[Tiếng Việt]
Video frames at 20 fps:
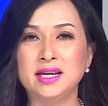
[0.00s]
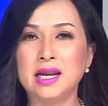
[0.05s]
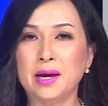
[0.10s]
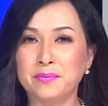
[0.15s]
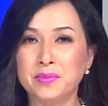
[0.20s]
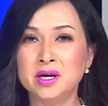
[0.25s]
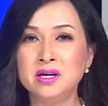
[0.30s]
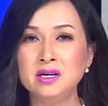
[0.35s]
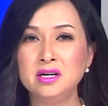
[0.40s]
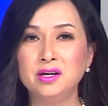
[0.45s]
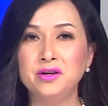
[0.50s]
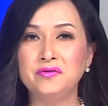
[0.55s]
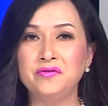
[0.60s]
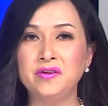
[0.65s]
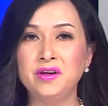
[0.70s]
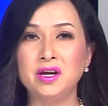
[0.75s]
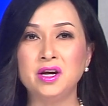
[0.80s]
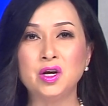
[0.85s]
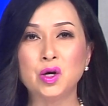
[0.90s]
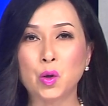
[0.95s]
Năm ứng cử
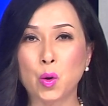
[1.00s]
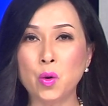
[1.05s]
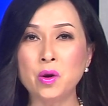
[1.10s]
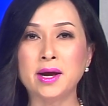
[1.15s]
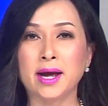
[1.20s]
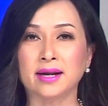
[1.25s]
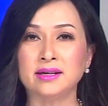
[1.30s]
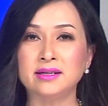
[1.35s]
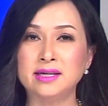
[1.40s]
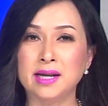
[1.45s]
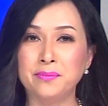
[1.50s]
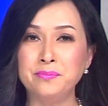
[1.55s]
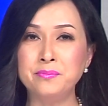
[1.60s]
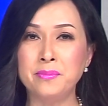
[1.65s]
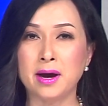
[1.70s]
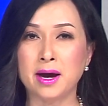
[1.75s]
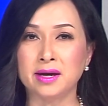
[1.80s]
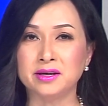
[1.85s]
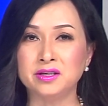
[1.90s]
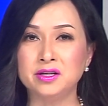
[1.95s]
viên cố gắng
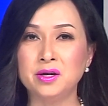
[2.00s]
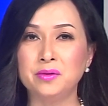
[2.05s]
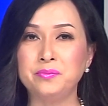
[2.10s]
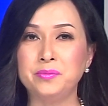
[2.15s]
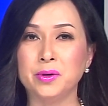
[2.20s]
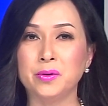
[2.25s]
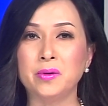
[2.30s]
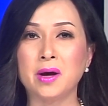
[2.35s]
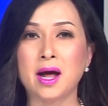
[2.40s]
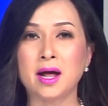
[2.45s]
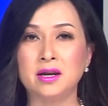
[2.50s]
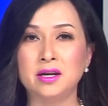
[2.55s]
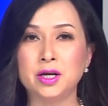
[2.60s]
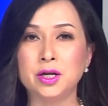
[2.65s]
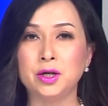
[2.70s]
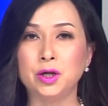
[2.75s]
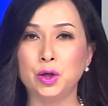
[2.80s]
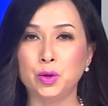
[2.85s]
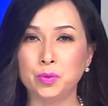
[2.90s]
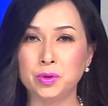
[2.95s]
đánh bại dân biểu
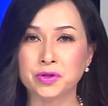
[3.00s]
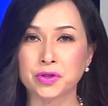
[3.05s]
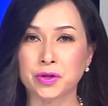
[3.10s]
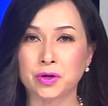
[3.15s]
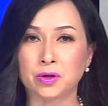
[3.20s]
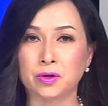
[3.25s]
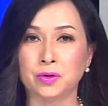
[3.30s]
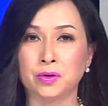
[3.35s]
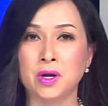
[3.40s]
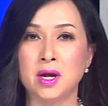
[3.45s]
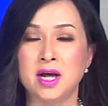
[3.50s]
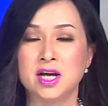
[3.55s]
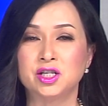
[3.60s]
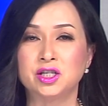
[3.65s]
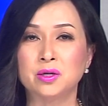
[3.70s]
Alan Lowenthal